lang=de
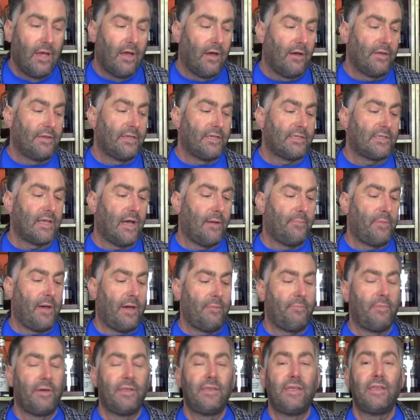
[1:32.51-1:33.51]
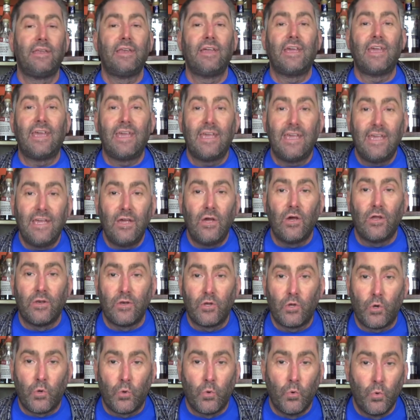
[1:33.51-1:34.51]
Und deshalb hat man den
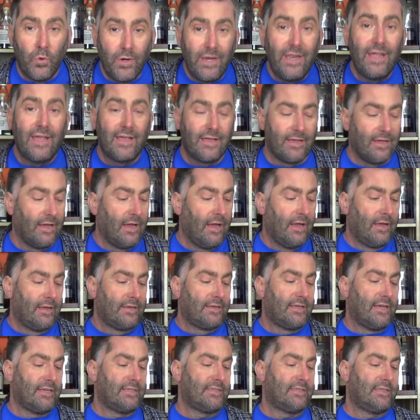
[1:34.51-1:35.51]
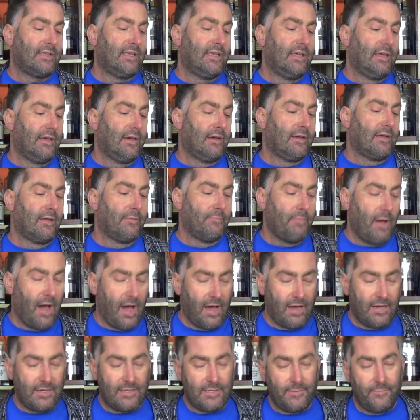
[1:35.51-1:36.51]
in Cooling das hier
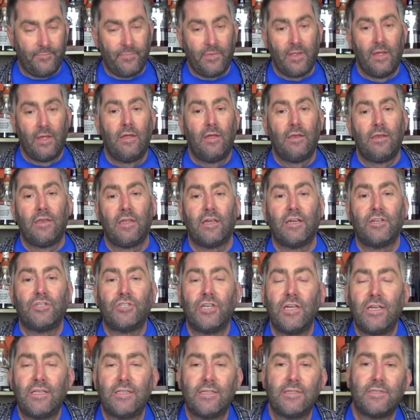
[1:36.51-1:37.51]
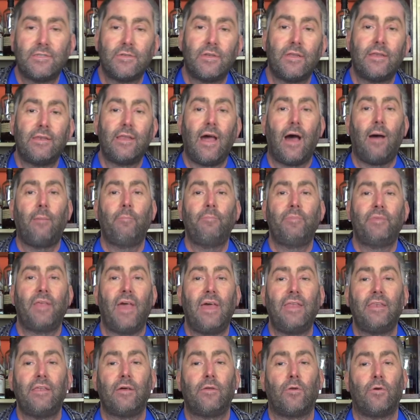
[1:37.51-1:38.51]
gemacht. Die Geschichte zu der
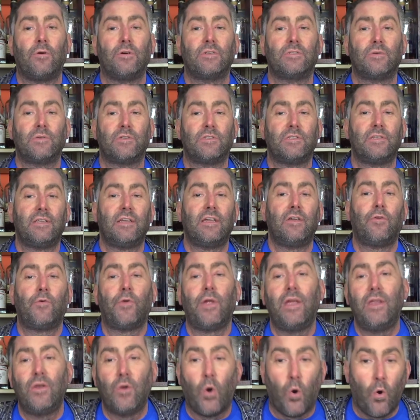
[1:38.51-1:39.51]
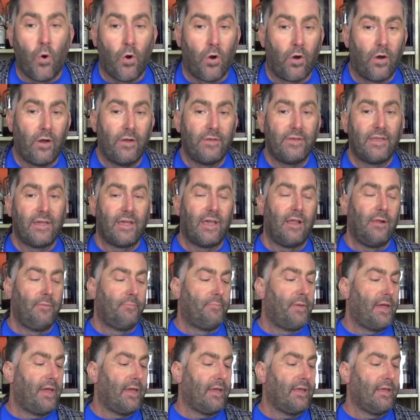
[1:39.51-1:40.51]
Namensänderung zwischen den Green Ore und der
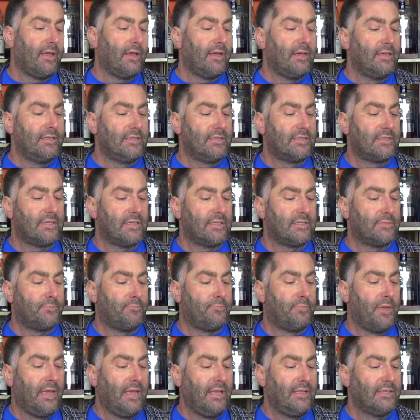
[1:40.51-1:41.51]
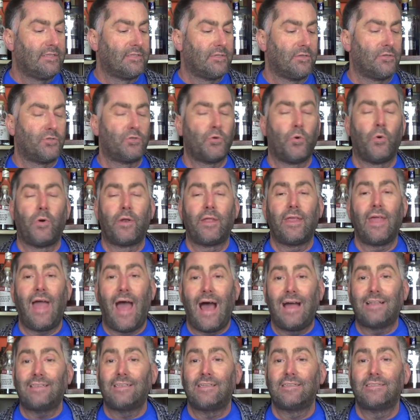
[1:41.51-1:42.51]
Kilbegen ist, dass Bean Centauri
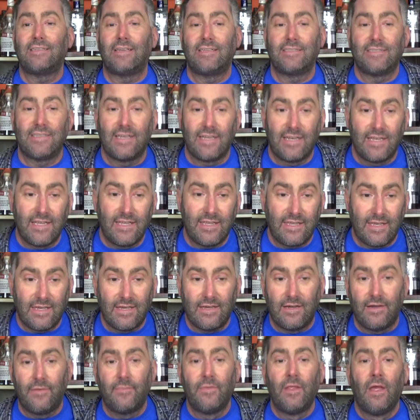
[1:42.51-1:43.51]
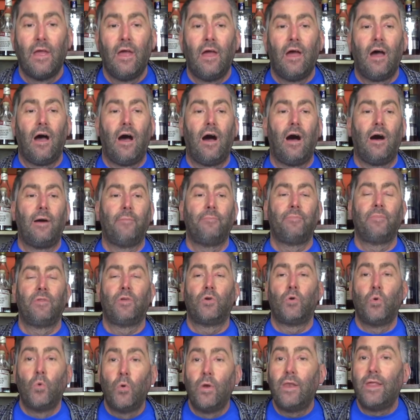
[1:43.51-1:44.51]
hat tatsächlich hier ähm,
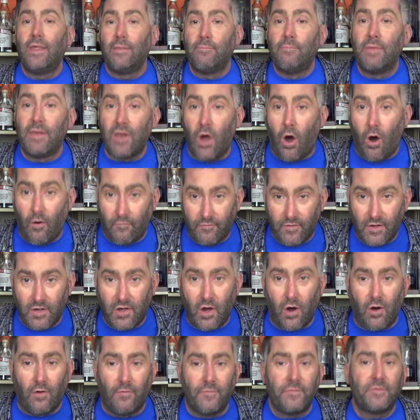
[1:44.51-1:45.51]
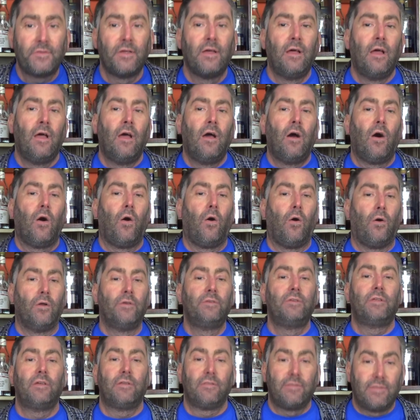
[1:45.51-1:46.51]
Cooley mit aufgekauft
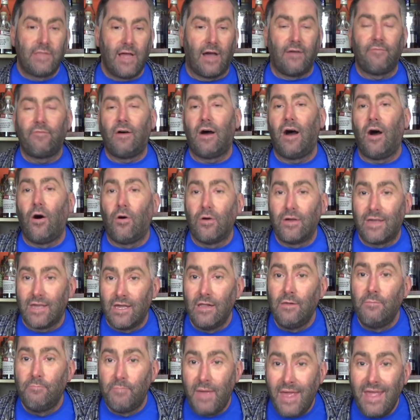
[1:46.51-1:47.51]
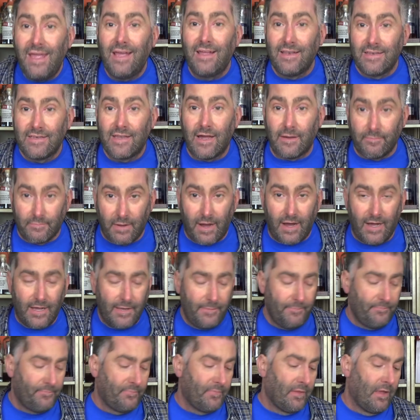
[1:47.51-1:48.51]
und da war auch Kilbegen
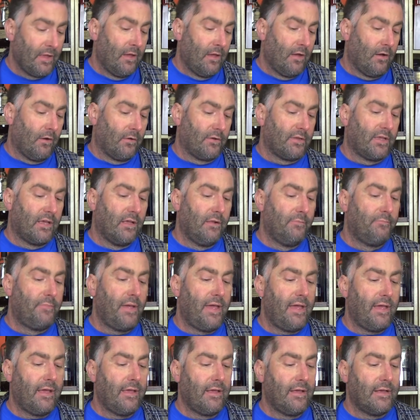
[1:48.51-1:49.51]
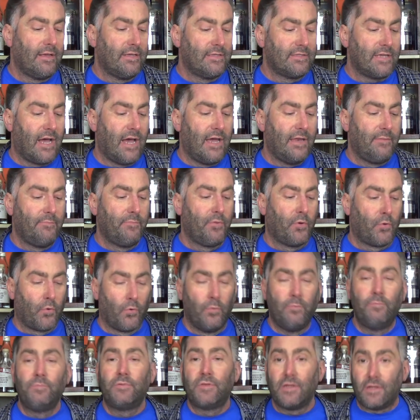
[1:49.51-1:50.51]
dabei. Und Kilbegan ist ein
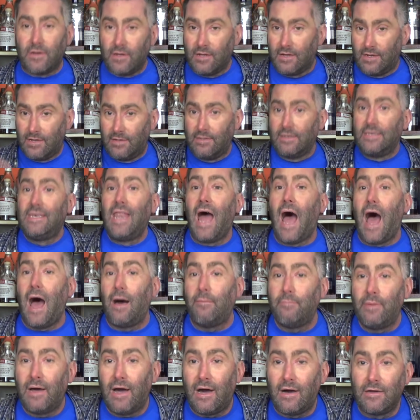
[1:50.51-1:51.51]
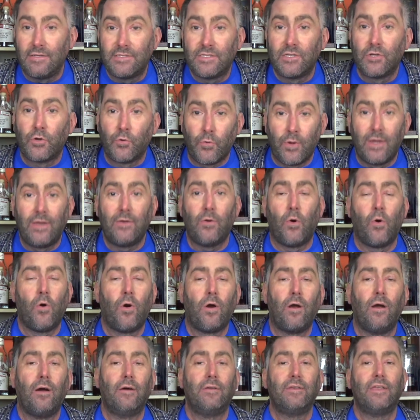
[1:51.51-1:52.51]
berühmterer Name aus dem Green
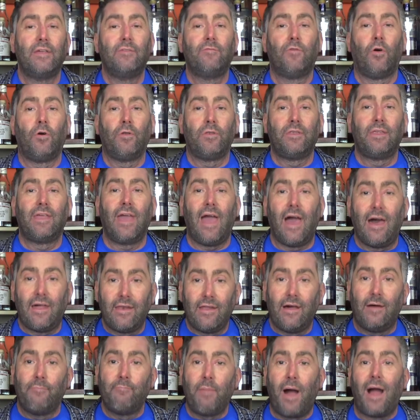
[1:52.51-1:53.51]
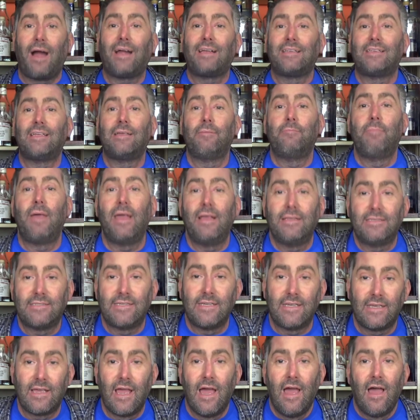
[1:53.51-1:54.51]
Ore und die wollten gerne
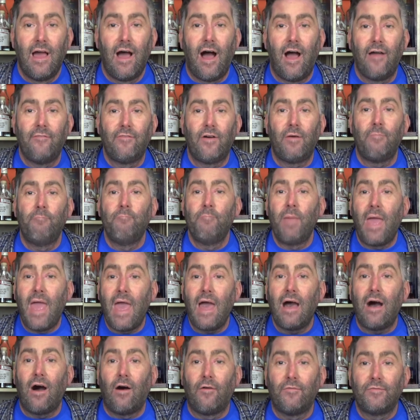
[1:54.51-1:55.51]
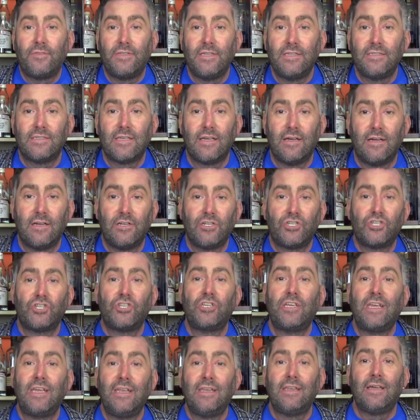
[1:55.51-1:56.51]
marketingmäßig einfach mehr auf diese
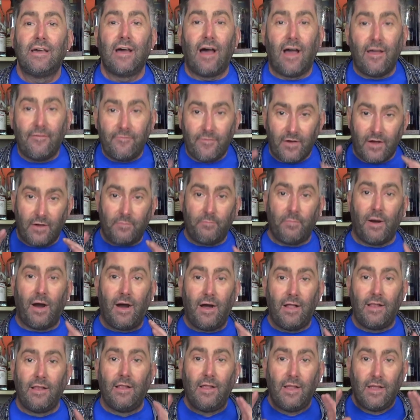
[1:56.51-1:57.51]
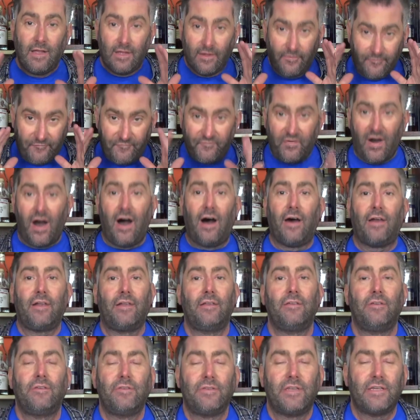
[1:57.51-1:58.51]
Schiene einfach mal
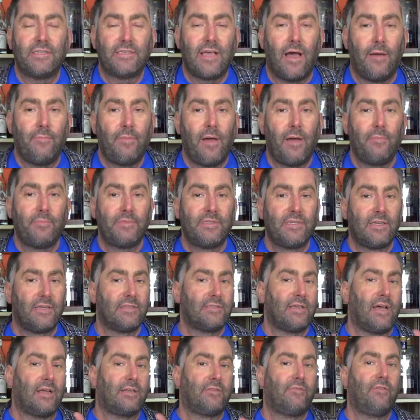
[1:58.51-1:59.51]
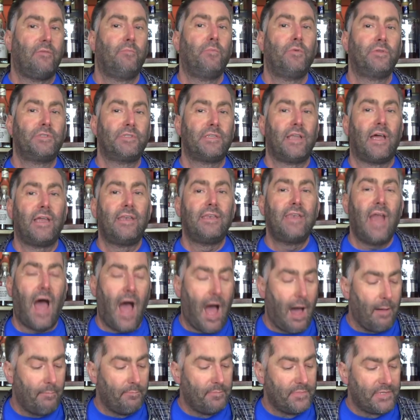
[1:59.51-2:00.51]
fahren und deshalb haben sie gesagt, wir müssen eine
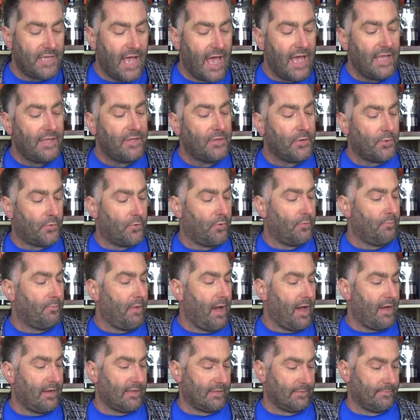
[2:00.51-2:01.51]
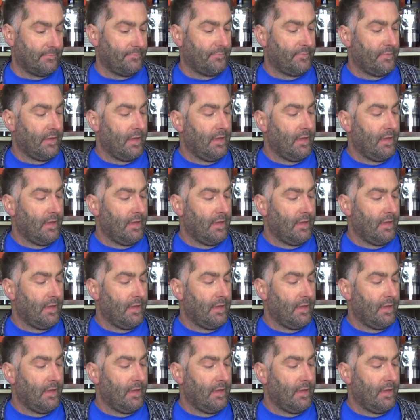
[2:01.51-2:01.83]
Namensänderung machen.